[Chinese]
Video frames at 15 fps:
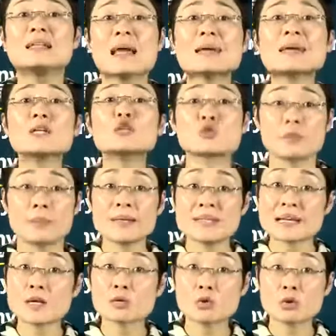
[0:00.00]
给水杯
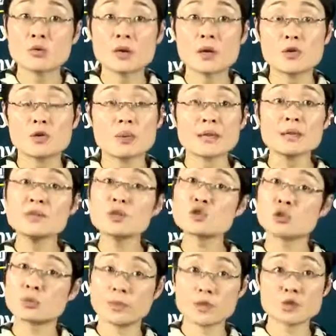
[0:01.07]
加个同位语吧，因为
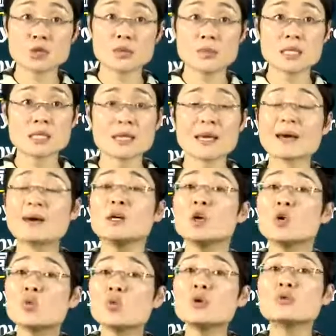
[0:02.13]
水杯就是名词呀。
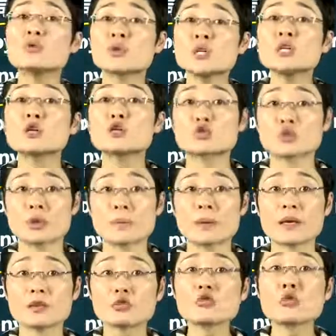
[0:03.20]
我有一个水
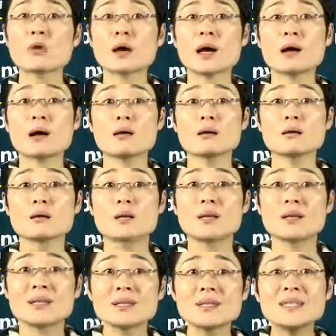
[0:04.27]
杯，逗号，
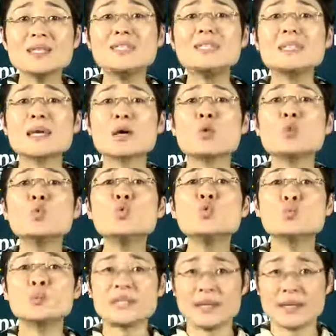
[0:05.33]
一件物
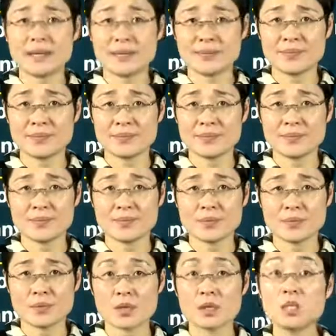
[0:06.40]
品，
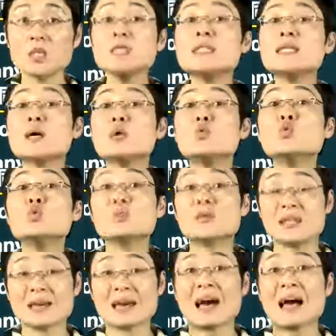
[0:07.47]
一件物
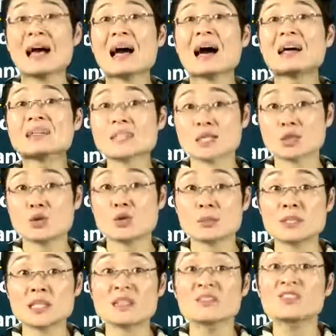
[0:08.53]
品，an article，行
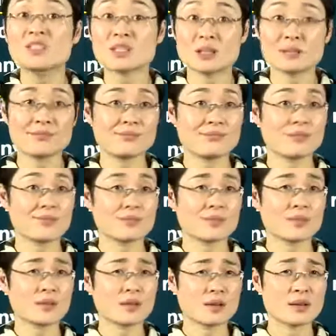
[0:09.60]
不行？行，
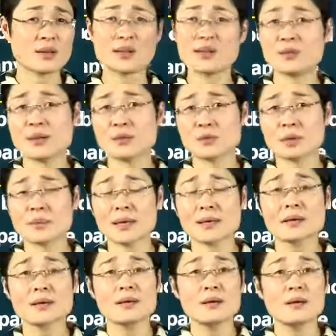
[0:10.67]
可以吧，同学们。
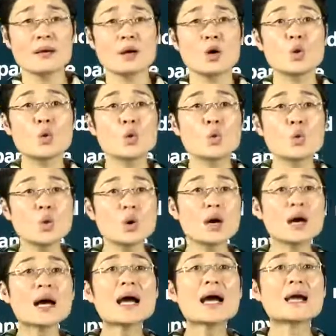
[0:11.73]
我
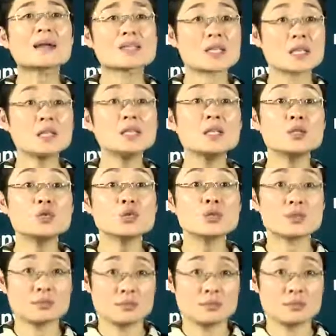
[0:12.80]
爱陈奕迅。